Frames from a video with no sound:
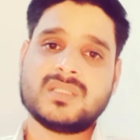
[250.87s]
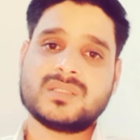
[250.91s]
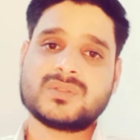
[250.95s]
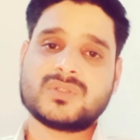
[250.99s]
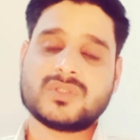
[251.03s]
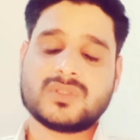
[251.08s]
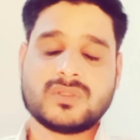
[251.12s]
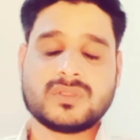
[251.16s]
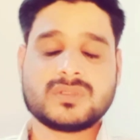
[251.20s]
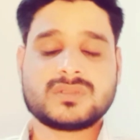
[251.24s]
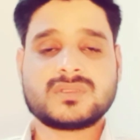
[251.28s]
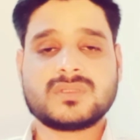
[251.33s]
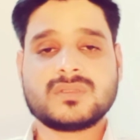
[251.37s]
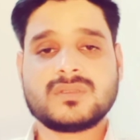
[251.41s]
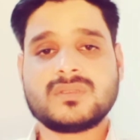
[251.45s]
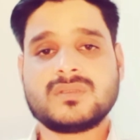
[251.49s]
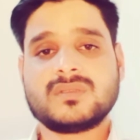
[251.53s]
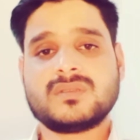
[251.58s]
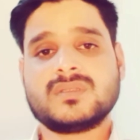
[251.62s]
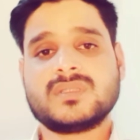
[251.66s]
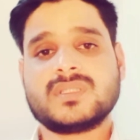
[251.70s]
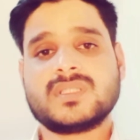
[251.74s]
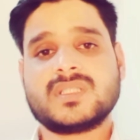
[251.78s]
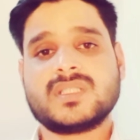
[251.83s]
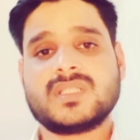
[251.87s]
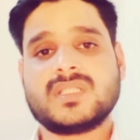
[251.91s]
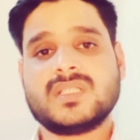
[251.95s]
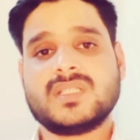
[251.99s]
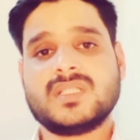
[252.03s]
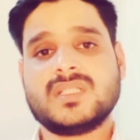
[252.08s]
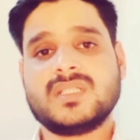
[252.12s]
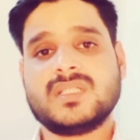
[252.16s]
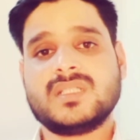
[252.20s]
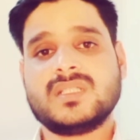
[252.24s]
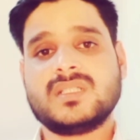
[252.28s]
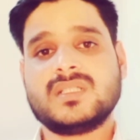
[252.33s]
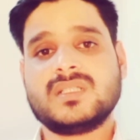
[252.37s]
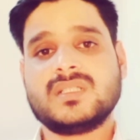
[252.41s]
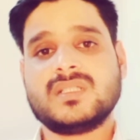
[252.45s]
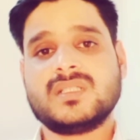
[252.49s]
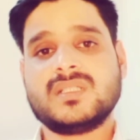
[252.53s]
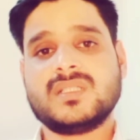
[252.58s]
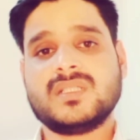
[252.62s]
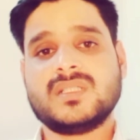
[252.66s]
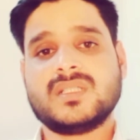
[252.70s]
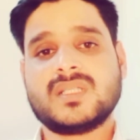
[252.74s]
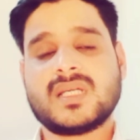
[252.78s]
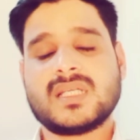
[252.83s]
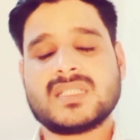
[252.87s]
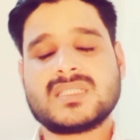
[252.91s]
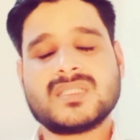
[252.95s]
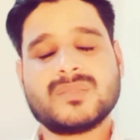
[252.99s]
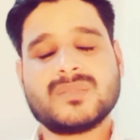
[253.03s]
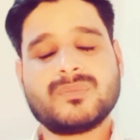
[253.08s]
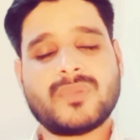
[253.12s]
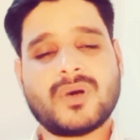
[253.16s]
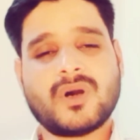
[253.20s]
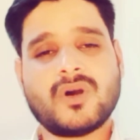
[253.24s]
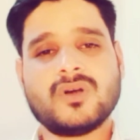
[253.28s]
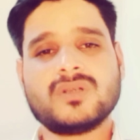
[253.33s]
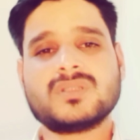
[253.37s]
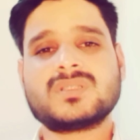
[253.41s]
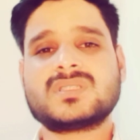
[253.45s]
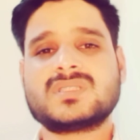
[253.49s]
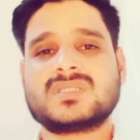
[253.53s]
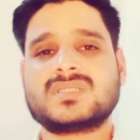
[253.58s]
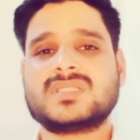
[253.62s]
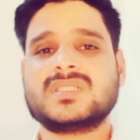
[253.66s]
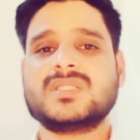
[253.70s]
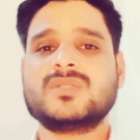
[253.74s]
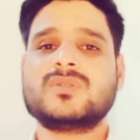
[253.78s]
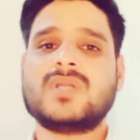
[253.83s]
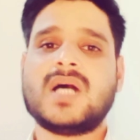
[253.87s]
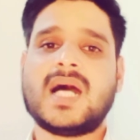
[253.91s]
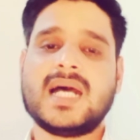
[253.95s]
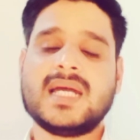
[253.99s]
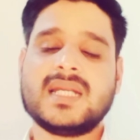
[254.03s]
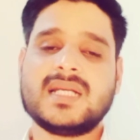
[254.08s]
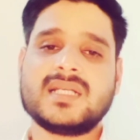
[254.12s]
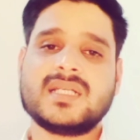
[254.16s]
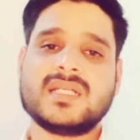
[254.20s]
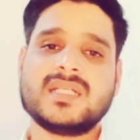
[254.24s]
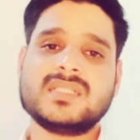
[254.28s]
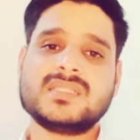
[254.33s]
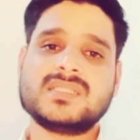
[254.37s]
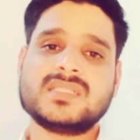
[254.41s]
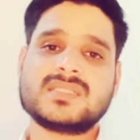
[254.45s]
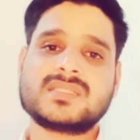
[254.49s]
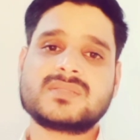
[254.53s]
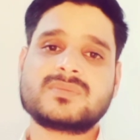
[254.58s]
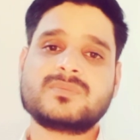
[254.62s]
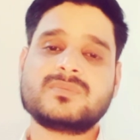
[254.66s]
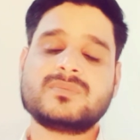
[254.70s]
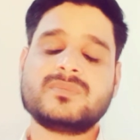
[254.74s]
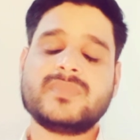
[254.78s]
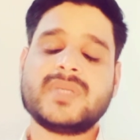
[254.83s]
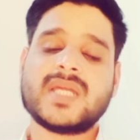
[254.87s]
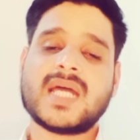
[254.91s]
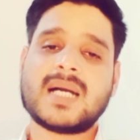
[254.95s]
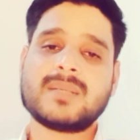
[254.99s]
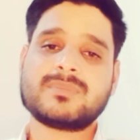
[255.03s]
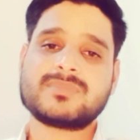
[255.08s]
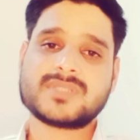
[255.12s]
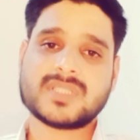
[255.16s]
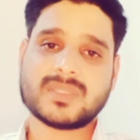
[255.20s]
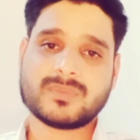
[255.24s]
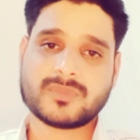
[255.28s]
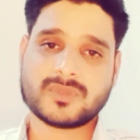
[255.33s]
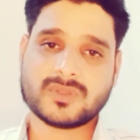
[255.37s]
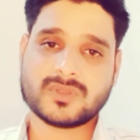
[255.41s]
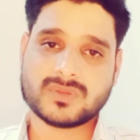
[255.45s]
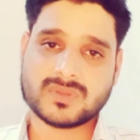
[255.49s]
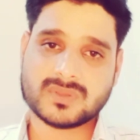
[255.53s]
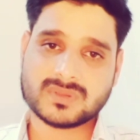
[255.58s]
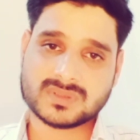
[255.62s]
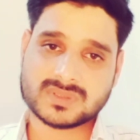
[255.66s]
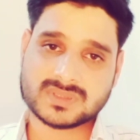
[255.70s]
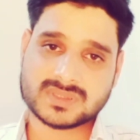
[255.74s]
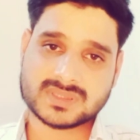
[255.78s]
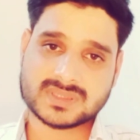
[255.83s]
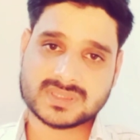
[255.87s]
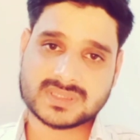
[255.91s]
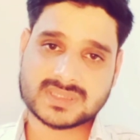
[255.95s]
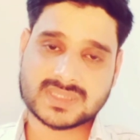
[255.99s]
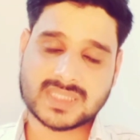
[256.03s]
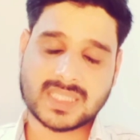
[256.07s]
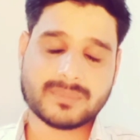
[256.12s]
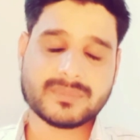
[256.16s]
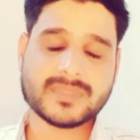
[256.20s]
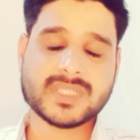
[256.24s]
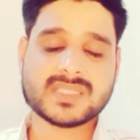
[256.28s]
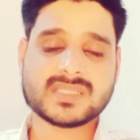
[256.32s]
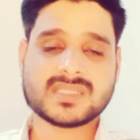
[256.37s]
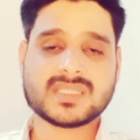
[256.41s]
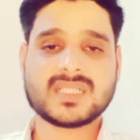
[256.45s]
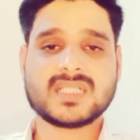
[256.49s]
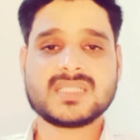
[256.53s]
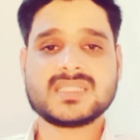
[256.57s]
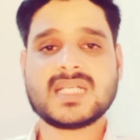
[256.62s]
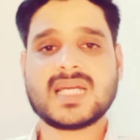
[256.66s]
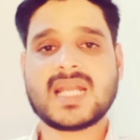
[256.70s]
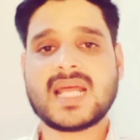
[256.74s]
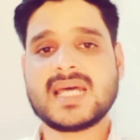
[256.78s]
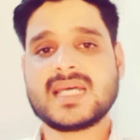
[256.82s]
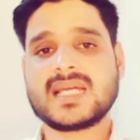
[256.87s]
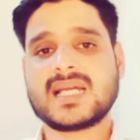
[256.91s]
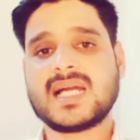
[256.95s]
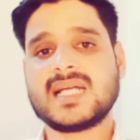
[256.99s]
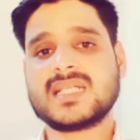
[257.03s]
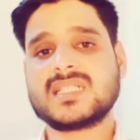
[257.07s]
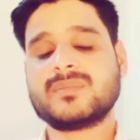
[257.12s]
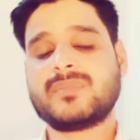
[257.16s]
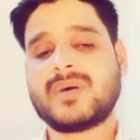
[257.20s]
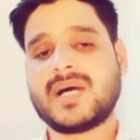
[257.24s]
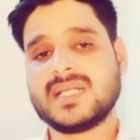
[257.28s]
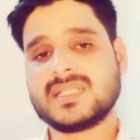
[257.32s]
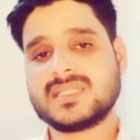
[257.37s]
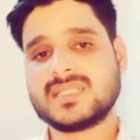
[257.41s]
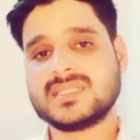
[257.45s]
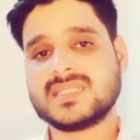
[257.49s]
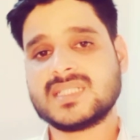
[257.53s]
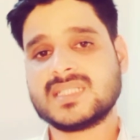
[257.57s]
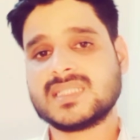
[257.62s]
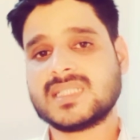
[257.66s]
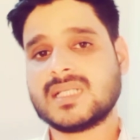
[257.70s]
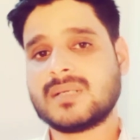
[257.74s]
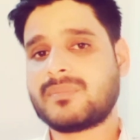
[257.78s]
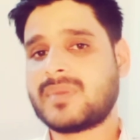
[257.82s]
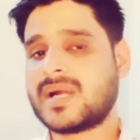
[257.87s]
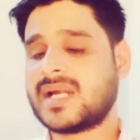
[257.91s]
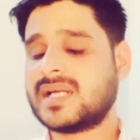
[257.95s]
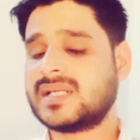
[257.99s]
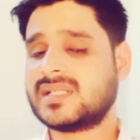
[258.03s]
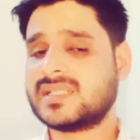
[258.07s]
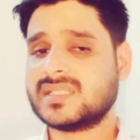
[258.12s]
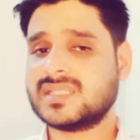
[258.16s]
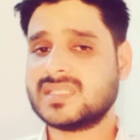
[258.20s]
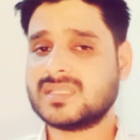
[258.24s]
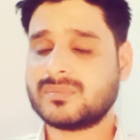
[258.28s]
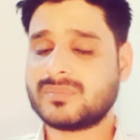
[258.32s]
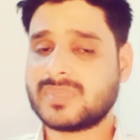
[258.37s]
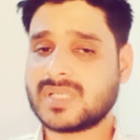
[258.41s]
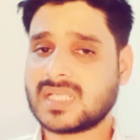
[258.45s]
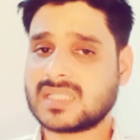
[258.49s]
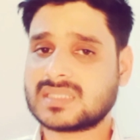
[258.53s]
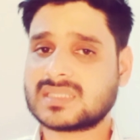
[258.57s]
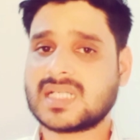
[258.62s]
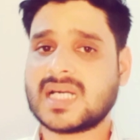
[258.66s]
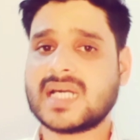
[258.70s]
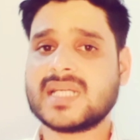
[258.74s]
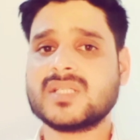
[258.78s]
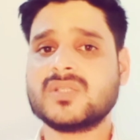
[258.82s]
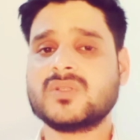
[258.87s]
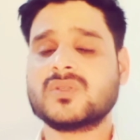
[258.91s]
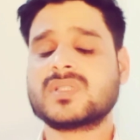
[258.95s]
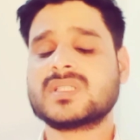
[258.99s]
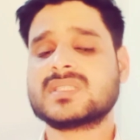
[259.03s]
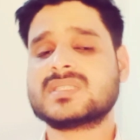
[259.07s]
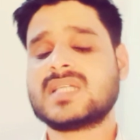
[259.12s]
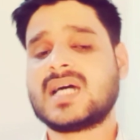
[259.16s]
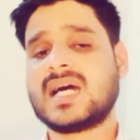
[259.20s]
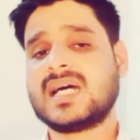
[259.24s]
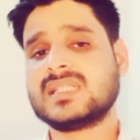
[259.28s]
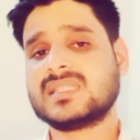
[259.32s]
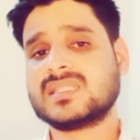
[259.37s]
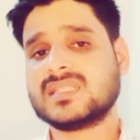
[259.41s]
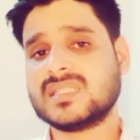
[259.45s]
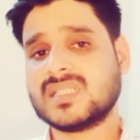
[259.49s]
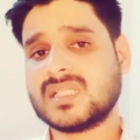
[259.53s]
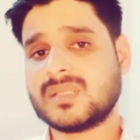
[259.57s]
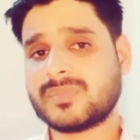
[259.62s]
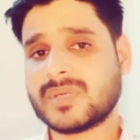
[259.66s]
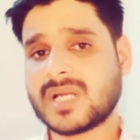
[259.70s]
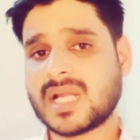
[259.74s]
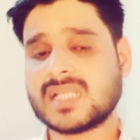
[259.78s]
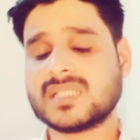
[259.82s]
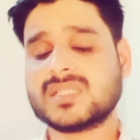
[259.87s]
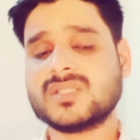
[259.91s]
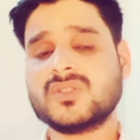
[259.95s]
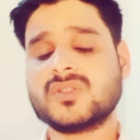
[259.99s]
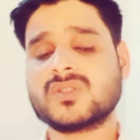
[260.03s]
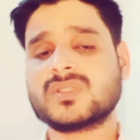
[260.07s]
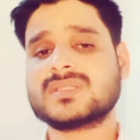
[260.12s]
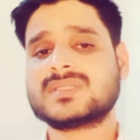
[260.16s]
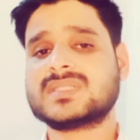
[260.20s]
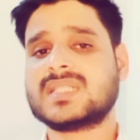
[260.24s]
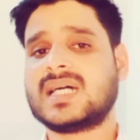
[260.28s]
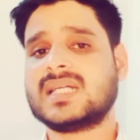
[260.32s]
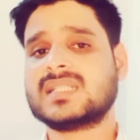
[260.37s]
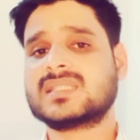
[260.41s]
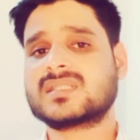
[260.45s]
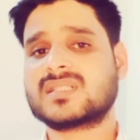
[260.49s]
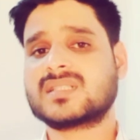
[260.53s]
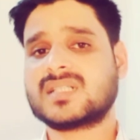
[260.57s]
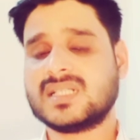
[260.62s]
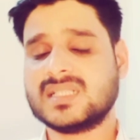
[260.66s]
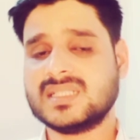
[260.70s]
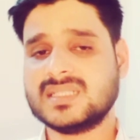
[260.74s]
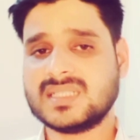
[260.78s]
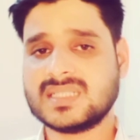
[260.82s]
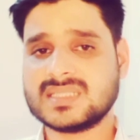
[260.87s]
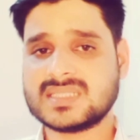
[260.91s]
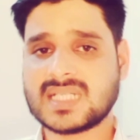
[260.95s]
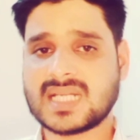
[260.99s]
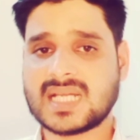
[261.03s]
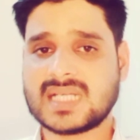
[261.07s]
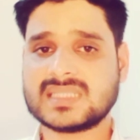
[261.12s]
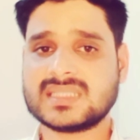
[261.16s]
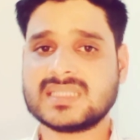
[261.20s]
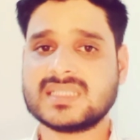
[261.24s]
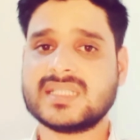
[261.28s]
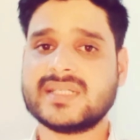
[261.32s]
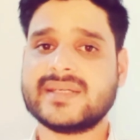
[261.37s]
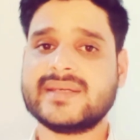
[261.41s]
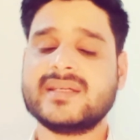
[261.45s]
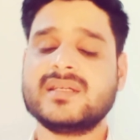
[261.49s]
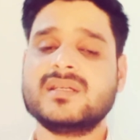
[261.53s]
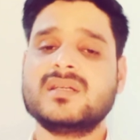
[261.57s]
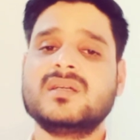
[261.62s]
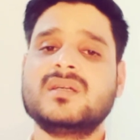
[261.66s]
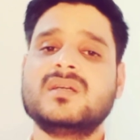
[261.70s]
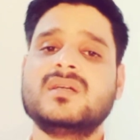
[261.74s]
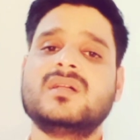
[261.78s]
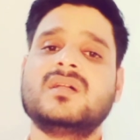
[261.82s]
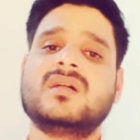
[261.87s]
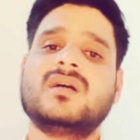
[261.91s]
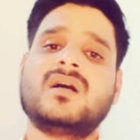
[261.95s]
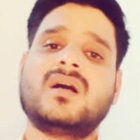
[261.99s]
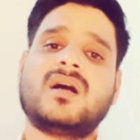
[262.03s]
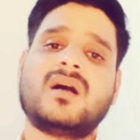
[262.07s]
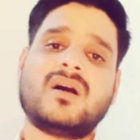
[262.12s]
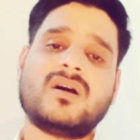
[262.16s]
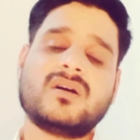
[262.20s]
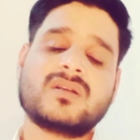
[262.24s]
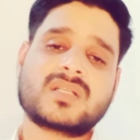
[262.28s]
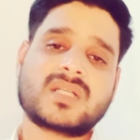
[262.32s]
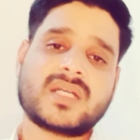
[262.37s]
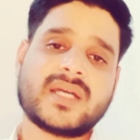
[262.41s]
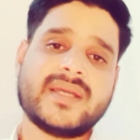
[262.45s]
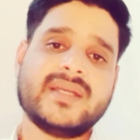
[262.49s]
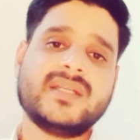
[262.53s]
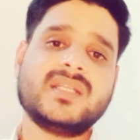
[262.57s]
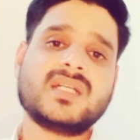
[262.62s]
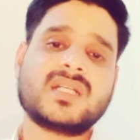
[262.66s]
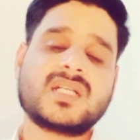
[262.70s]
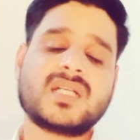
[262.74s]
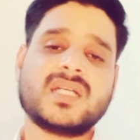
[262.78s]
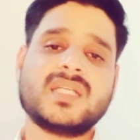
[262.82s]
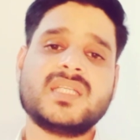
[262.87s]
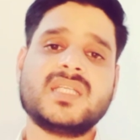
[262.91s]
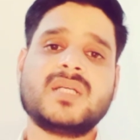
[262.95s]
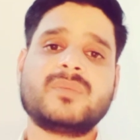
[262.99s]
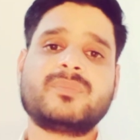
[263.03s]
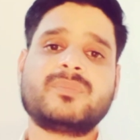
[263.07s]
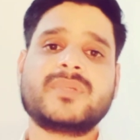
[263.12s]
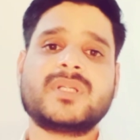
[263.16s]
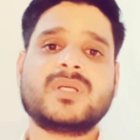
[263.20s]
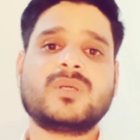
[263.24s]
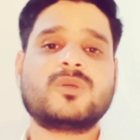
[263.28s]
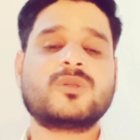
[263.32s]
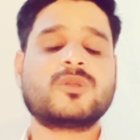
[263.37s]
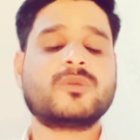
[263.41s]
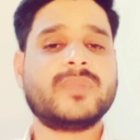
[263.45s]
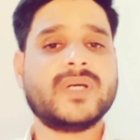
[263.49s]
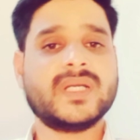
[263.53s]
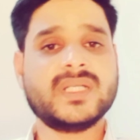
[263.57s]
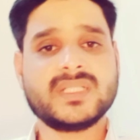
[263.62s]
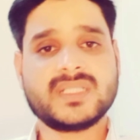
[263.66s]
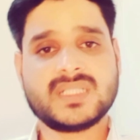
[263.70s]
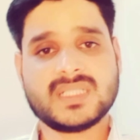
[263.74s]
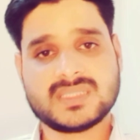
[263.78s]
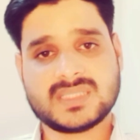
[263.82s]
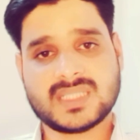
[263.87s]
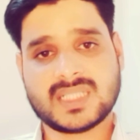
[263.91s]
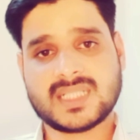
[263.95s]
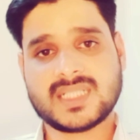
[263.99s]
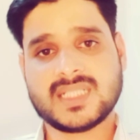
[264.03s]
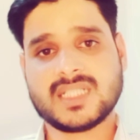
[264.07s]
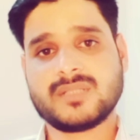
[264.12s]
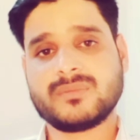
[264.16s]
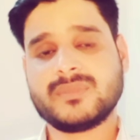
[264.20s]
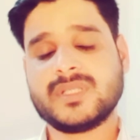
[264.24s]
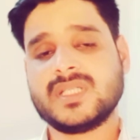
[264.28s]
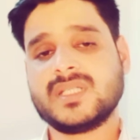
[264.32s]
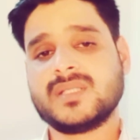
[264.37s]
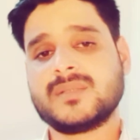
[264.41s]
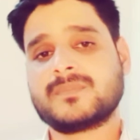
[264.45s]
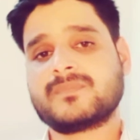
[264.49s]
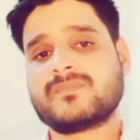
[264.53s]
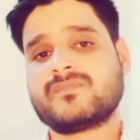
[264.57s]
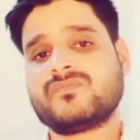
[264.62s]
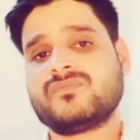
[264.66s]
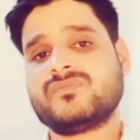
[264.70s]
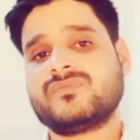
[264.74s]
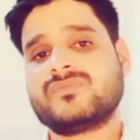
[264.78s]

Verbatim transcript: तो दोस्तों ऐसी बहुत सी उदाहरण हैं जिसमें आप सबको सामने से नजर आएगा कि भारतीय जनता पार्टी इन बलात्कारियों के साथ इन अपराधियों के साथ खड़ी नजर आती है और कहीं ना कहीं अपने वोट बैंक के चक्कर में